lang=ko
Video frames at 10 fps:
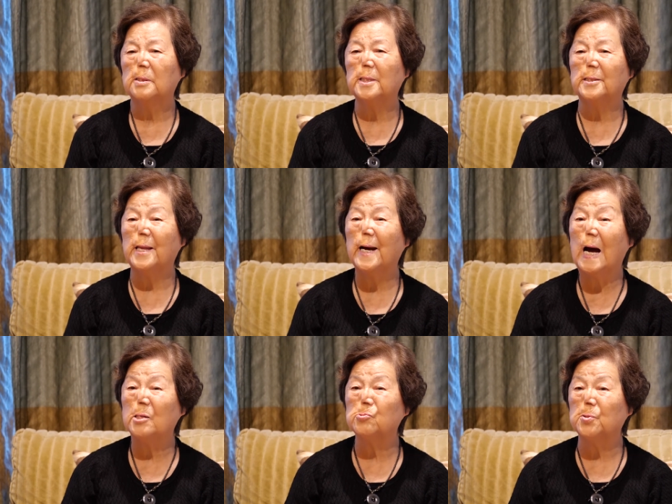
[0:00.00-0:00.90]
그러니까
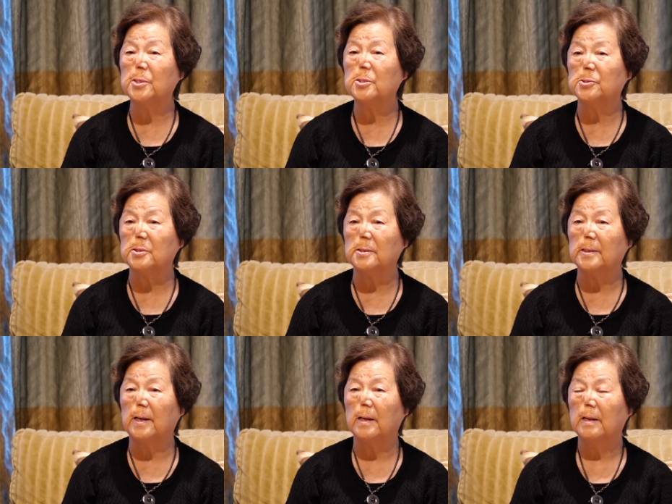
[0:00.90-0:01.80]
내가 아주 어렸을
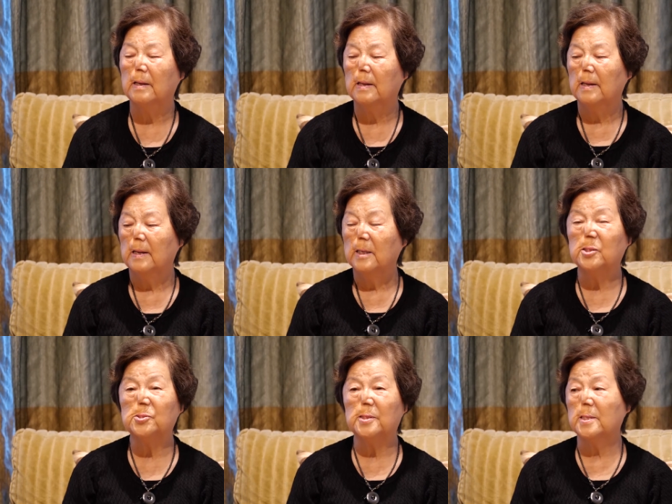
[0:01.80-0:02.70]
때.
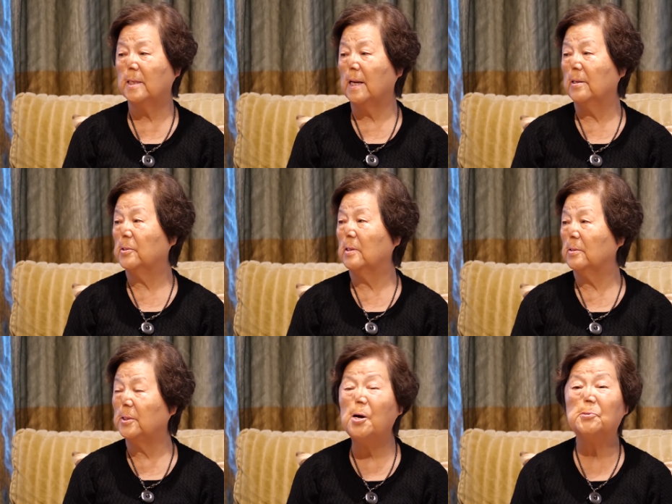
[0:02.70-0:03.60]
그래서 이렇게
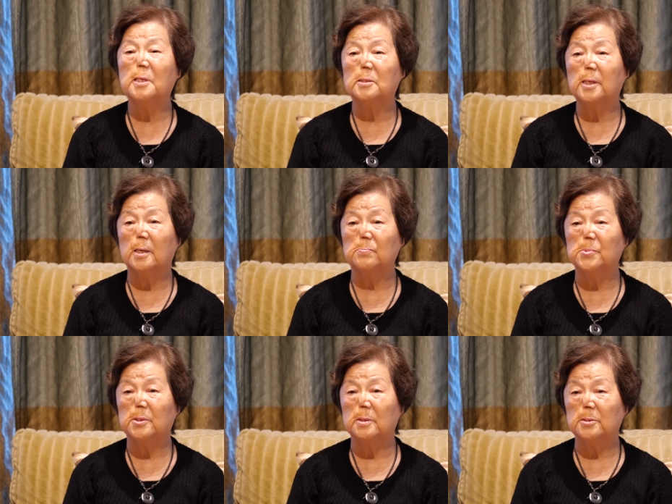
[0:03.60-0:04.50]
태어난
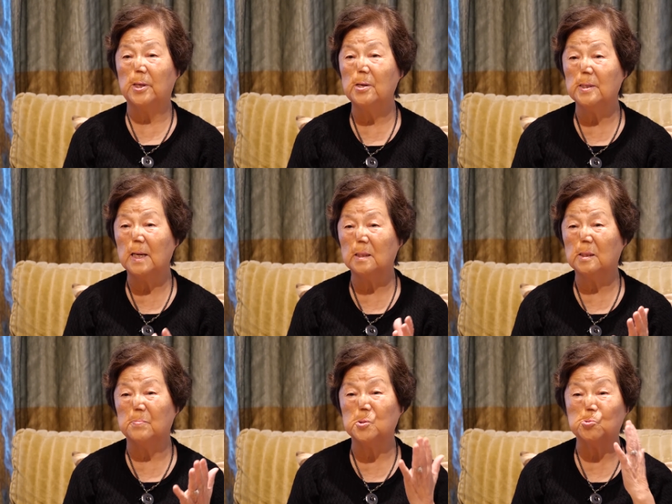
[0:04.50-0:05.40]
사람들 태어날
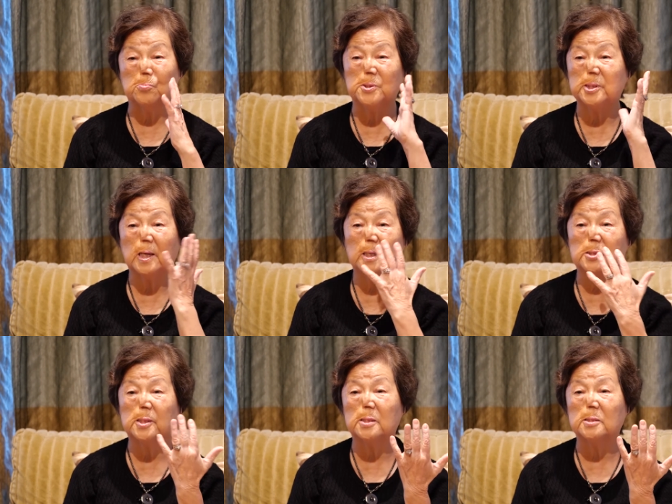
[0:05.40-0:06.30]
때 뭐 좀 이상하게
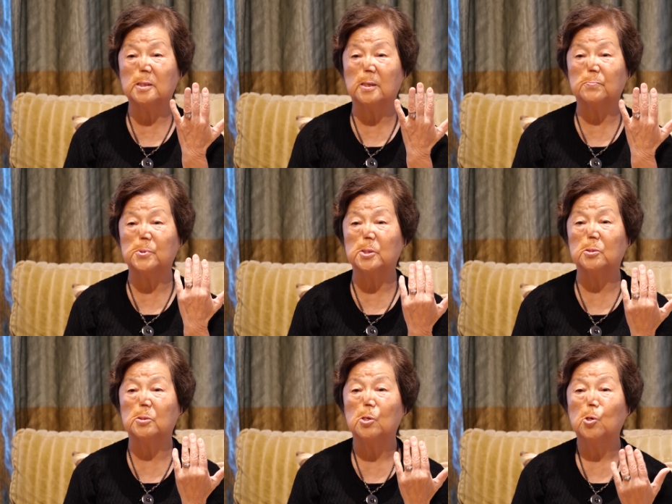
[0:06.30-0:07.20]
생긴
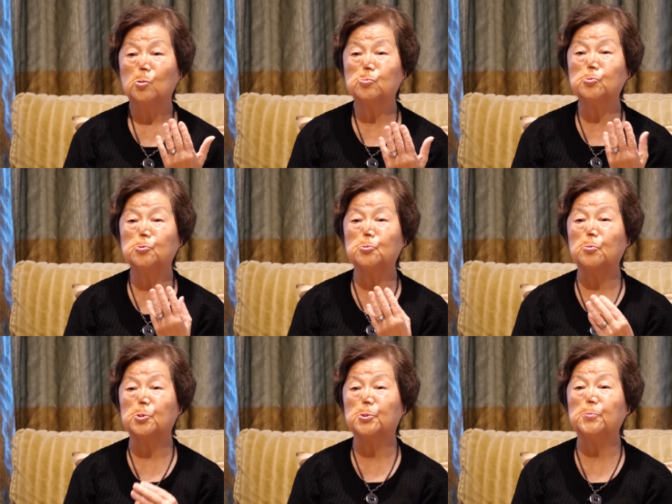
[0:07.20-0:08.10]
사람들은
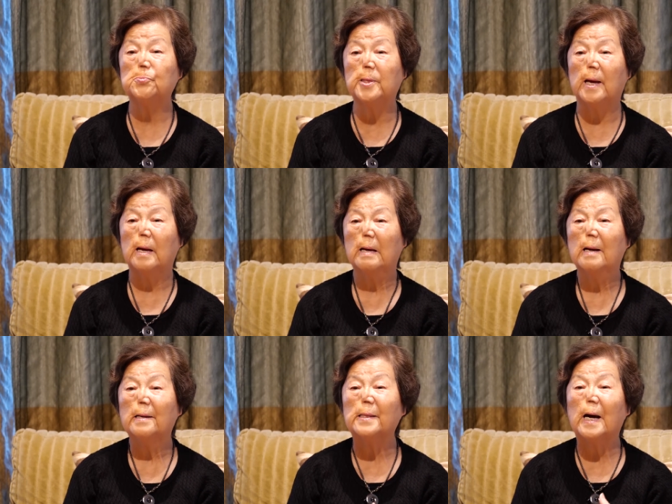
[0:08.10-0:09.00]
수술도 쉬운데 네.
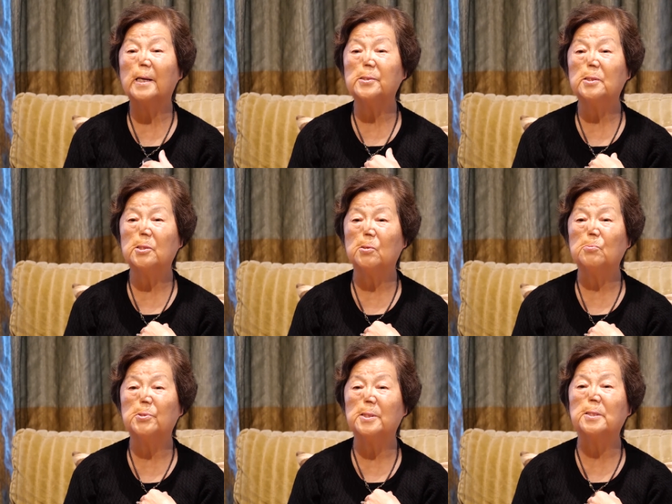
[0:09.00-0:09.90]
나 같은
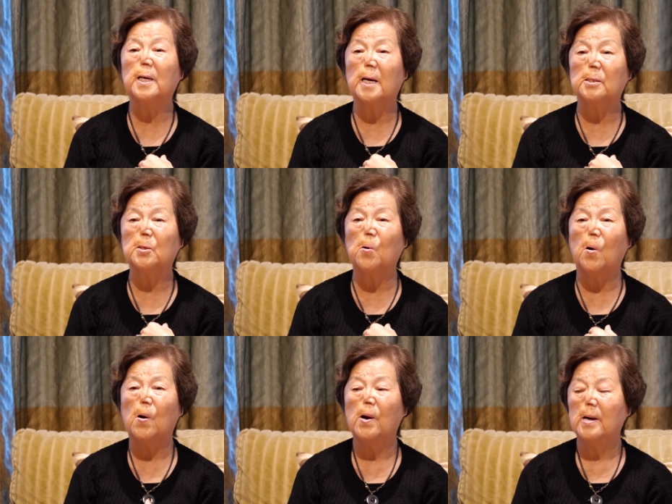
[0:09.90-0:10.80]
경우는 그게 아니고
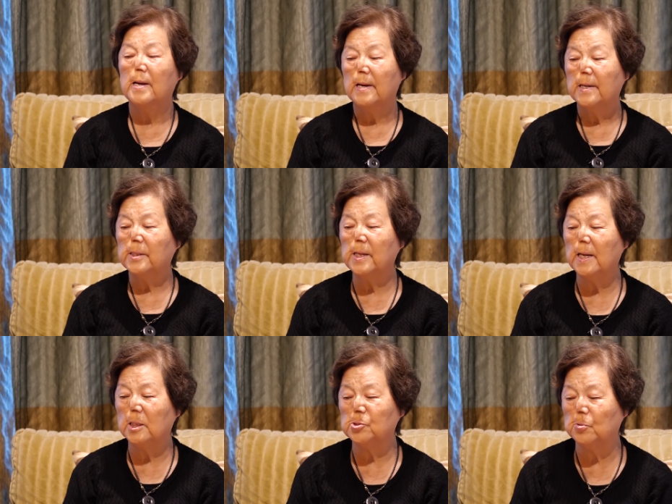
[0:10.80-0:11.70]
어.
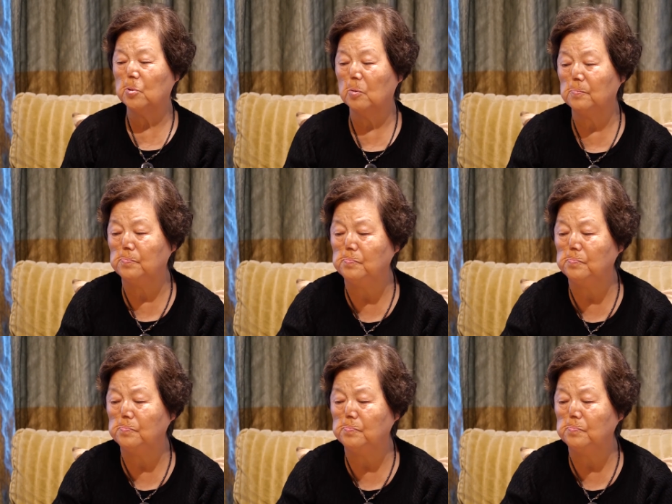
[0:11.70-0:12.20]
그래가지고